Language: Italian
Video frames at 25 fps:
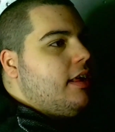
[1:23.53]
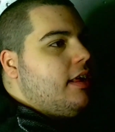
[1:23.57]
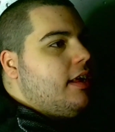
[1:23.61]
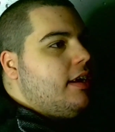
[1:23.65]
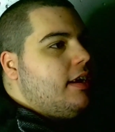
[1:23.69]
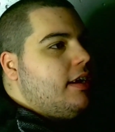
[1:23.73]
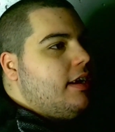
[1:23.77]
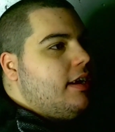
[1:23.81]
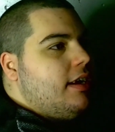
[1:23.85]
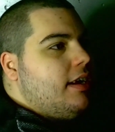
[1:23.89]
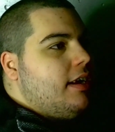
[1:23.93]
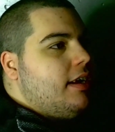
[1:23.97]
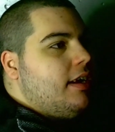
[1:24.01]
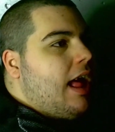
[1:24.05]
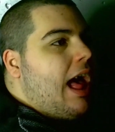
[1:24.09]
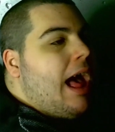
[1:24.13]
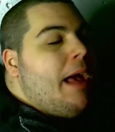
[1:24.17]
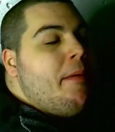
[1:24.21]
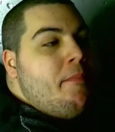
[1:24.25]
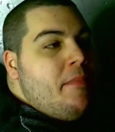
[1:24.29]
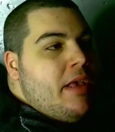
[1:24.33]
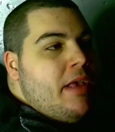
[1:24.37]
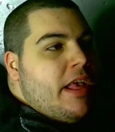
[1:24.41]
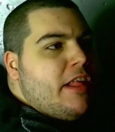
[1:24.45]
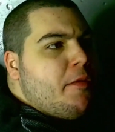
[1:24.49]
eh,
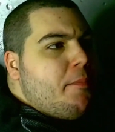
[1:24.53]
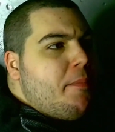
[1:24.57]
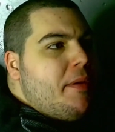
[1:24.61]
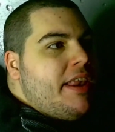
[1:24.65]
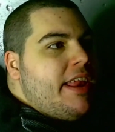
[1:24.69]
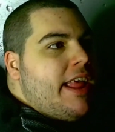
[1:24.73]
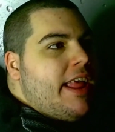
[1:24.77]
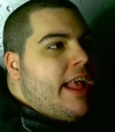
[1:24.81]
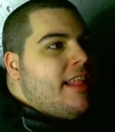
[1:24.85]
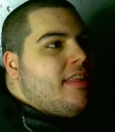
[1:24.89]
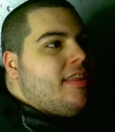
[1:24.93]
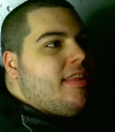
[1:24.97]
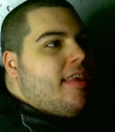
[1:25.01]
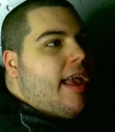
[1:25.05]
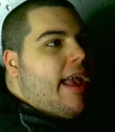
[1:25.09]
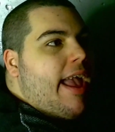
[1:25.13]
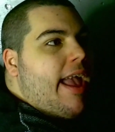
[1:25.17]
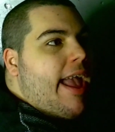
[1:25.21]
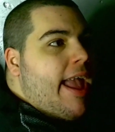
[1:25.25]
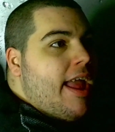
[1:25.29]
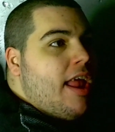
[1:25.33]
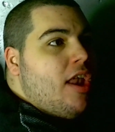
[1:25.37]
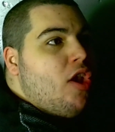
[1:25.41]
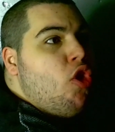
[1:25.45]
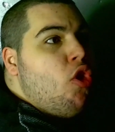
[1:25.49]
a mia esperienza
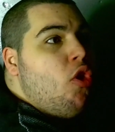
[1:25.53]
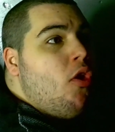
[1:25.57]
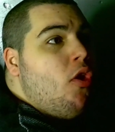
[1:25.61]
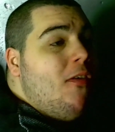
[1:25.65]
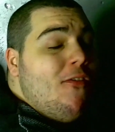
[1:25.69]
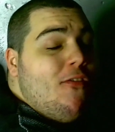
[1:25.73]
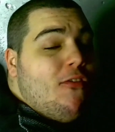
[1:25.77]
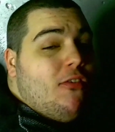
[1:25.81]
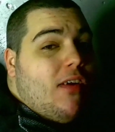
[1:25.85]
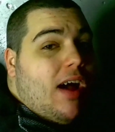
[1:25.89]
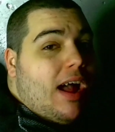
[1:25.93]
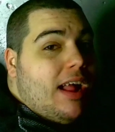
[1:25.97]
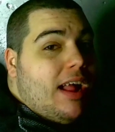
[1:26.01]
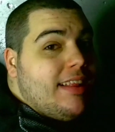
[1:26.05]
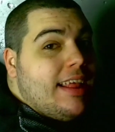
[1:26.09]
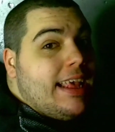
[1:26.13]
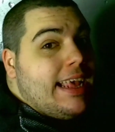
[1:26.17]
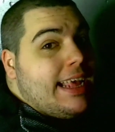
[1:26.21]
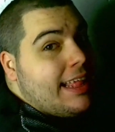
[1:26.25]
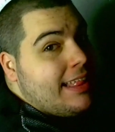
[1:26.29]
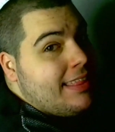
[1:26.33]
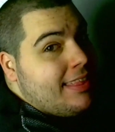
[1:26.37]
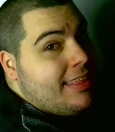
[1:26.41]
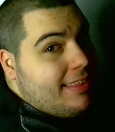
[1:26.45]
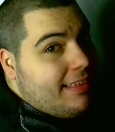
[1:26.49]
è non
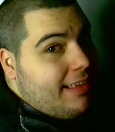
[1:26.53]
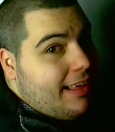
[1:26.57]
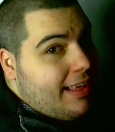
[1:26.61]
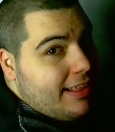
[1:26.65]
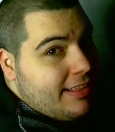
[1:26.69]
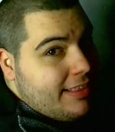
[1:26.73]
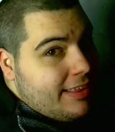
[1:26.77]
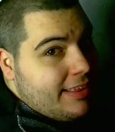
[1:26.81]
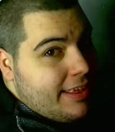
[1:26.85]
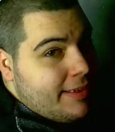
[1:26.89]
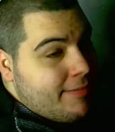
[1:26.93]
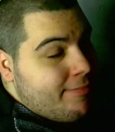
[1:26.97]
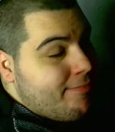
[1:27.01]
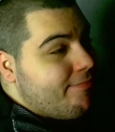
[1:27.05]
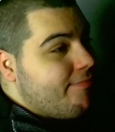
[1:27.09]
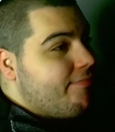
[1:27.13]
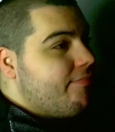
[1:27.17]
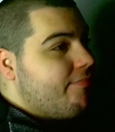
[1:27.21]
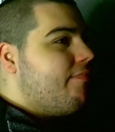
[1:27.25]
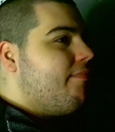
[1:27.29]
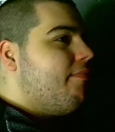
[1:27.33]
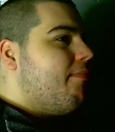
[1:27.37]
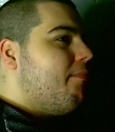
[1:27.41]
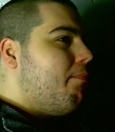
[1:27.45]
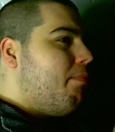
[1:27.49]
fate cazzate.
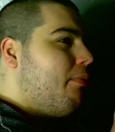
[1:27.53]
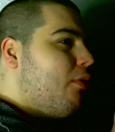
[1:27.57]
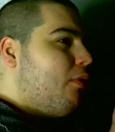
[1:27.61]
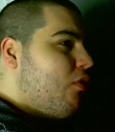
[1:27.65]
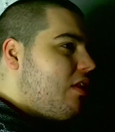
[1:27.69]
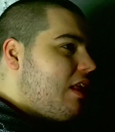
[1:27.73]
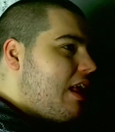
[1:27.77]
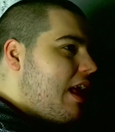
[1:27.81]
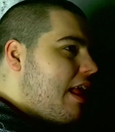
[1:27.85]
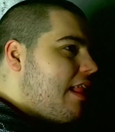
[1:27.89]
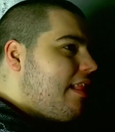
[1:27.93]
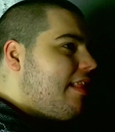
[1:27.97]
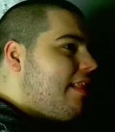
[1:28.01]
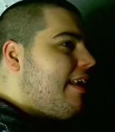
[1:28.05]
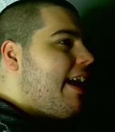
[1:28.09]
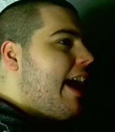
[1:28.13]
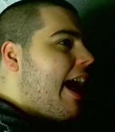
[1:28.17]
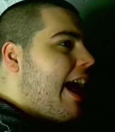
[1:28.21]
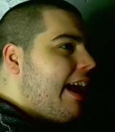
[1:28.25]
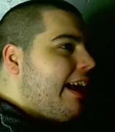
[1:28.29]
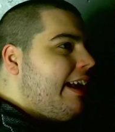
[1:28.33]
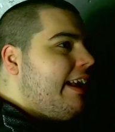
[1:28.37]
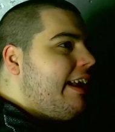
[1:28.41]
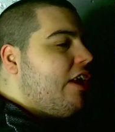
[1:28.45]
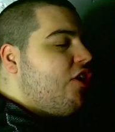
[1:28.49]
Potete
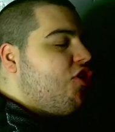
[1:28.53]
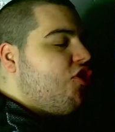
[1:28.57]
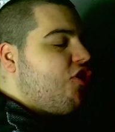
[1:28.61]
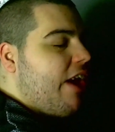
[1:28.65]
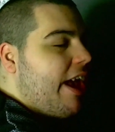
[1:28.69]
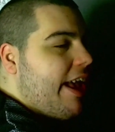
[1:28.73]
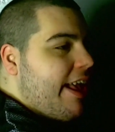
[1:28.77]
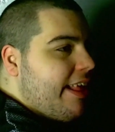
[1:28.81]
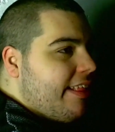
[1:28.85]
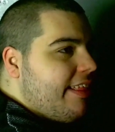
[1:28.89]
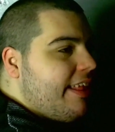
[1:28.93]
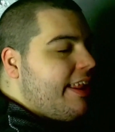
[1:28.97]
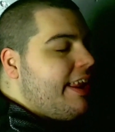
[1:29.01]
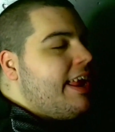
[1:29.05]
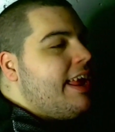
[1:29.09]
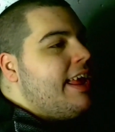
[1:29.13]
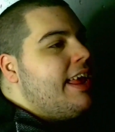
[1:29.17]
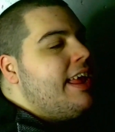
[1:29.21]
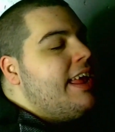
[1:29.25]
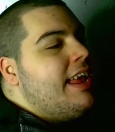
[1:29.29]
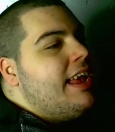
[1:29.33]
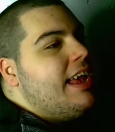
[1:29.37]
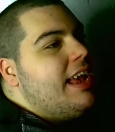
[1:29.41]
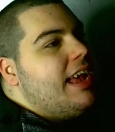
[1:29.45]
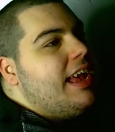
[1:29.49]
anche
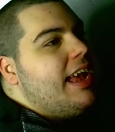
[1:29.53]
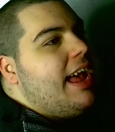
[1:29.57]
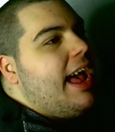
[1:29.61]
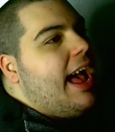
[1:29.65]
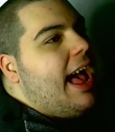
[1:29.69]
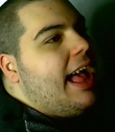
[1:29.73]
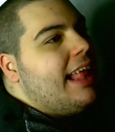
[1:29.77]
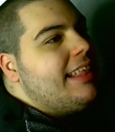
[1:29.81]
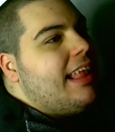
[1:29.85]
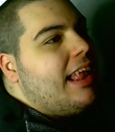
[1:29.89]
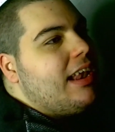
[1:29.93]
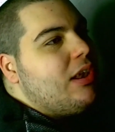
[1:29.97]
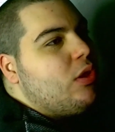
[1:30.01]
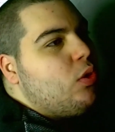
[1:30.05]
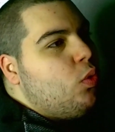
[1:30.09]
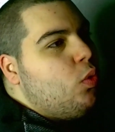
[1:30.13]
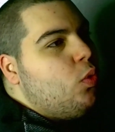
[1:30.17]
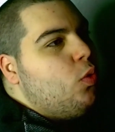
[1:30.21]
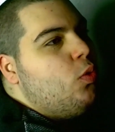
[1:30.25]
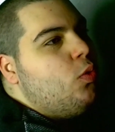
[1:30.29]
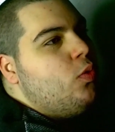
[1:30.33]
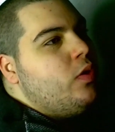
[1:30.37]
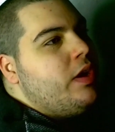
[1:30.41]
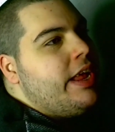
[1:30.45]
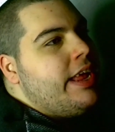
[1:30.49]
cedere ad
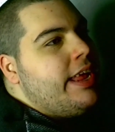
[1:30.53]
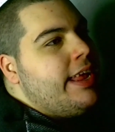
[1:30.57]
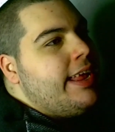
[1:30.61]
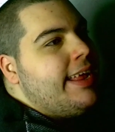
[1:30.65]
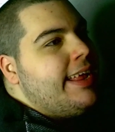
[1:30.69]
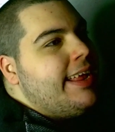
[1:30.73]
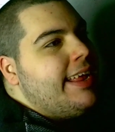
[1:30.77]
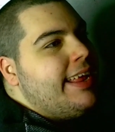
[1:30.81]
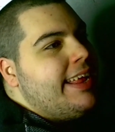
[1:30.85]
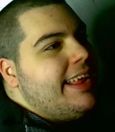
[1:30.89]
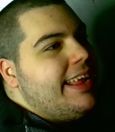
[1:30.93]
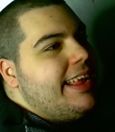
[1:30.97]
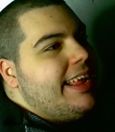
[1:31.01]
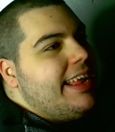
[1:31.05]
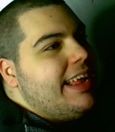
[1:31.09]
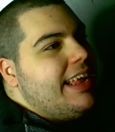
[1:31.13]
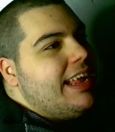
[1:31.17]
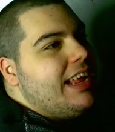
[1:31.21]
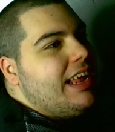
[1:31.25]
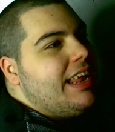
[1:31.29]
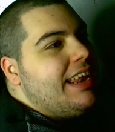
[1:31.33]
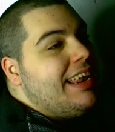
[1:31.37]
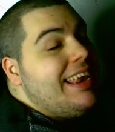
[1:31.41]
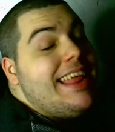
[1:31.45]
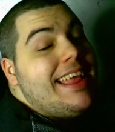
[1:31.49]

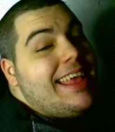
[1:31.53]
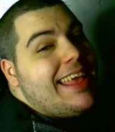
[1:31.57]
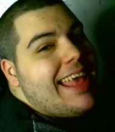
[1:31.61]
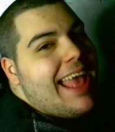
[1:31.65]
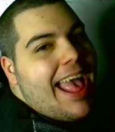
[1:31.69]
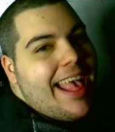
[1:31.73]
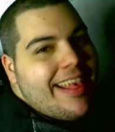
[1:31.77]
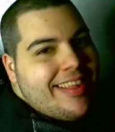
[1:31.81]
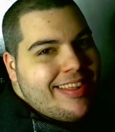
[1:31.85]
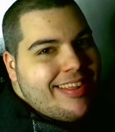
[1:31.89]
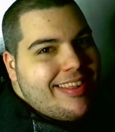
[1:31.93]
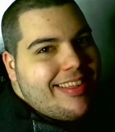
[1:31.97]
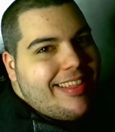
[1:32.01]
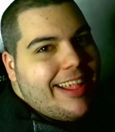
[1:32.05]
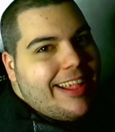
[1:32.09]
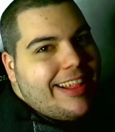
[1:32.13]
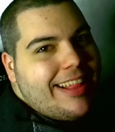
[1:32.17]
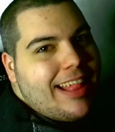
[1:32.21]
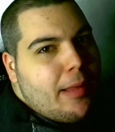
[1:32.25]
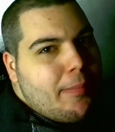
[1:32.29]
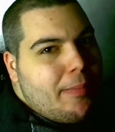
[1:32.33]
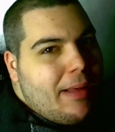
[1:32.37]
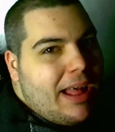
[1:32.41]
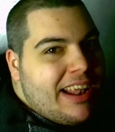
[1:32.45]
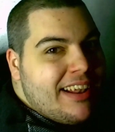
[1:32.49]
alcune
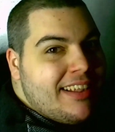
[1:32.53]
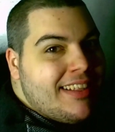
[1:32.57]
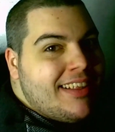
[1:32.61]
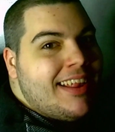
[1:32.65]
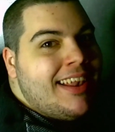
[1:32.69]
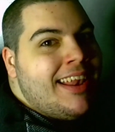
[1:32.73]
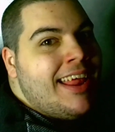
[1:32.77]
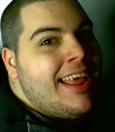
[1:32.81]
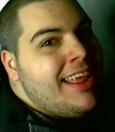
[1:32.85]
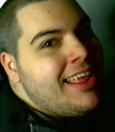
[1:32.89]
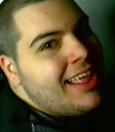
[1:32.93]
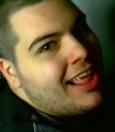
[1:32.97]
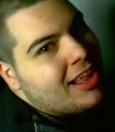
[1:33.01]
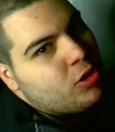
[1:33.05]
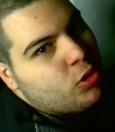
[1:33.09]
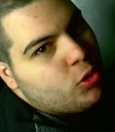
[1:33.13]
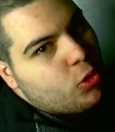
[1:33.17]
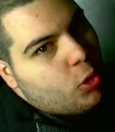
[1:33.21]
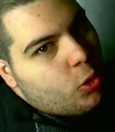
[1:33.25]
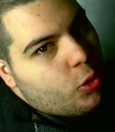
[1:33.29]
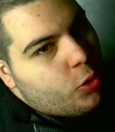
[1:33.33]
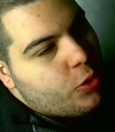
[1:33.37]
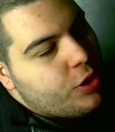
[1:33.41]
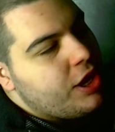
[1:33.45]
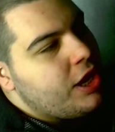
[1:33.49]
richieste da parte degli
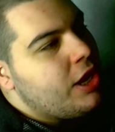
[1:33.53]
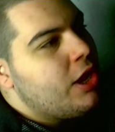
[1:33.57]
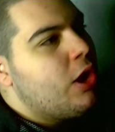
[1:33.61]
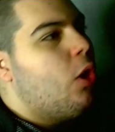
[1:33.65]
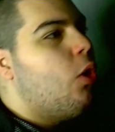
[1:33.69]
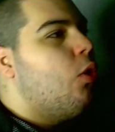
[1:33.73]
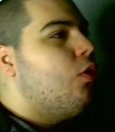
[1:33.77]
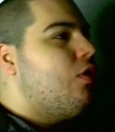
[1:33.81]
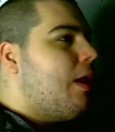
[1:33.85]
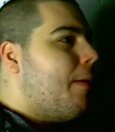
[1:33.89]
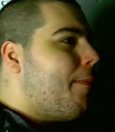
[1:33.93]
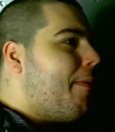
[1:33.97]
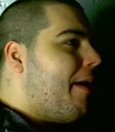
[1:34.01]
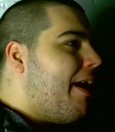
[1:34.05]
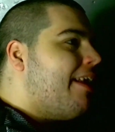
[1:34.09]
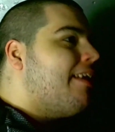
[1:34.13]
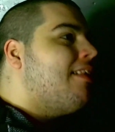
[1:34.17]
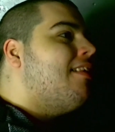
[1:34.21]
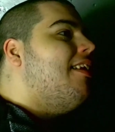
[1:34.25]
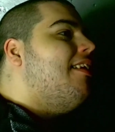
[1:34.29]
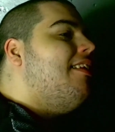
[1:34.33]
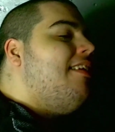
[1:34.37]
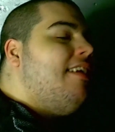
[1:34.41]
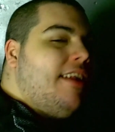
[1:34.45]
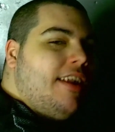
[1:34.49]
attori o da
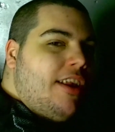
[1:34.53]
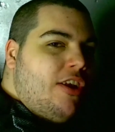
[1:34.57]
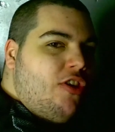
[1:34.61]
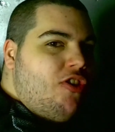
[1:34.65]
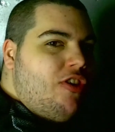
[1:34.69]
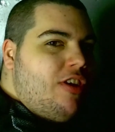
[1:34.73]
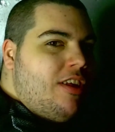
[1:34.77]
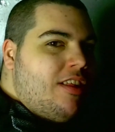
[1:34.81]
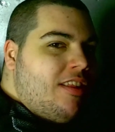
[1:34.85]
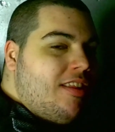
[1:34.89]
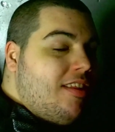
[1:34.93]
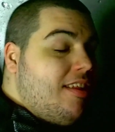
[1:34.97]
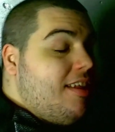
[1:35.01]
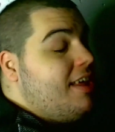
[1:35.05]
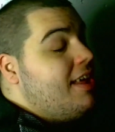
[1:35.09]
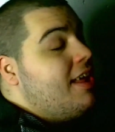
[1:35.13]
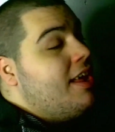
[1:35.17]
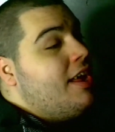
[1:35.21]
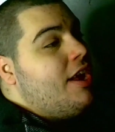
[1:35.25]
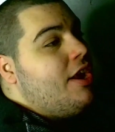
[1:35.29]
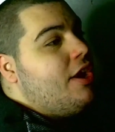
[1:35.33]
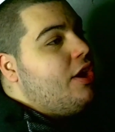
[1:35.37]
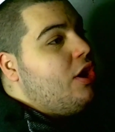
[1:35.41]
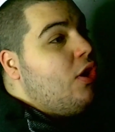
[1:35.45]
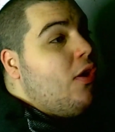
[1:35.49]
parte di
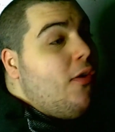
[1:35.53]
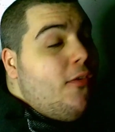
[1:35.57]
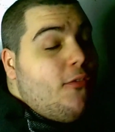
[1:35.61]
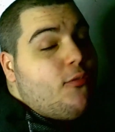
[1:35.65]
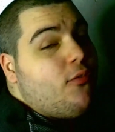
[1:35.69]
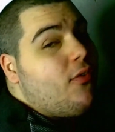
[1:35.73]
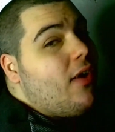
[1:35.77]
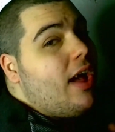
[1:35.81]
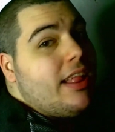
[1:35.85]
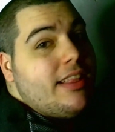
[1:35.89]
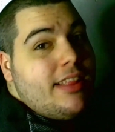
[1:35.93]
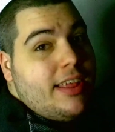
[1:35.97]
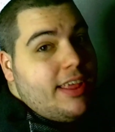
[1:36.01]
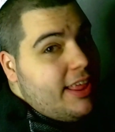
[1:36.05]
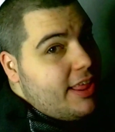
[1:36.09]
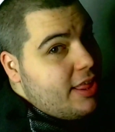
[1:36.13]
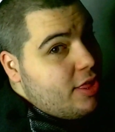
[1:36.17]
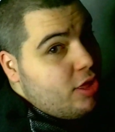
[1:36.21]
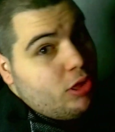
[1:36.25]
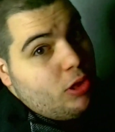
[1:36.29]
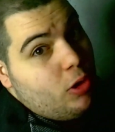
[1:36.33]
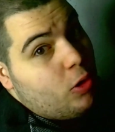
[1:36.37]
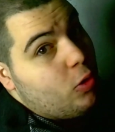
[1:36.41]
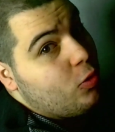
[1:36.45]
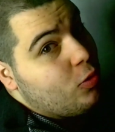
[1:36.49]
registi. Non fate
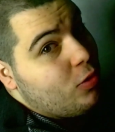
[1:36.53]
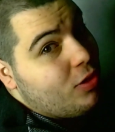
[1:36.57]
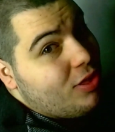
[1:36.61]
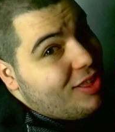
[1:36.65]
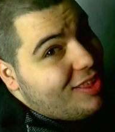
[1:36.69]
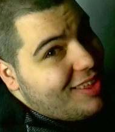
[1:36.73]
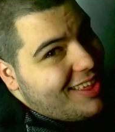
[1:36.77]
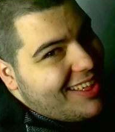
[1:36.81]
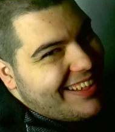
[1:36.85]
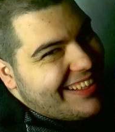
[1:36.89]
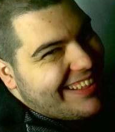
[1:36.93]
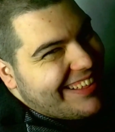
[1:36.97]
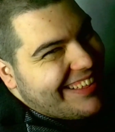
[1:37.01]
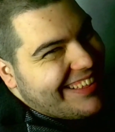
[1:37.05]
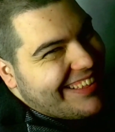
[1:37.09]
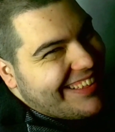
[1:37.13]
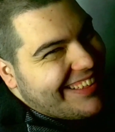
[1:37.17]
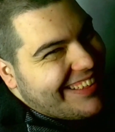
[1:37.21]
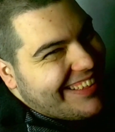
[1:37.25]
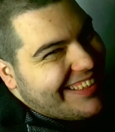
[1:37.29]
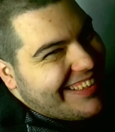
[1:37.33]
gli stronzi.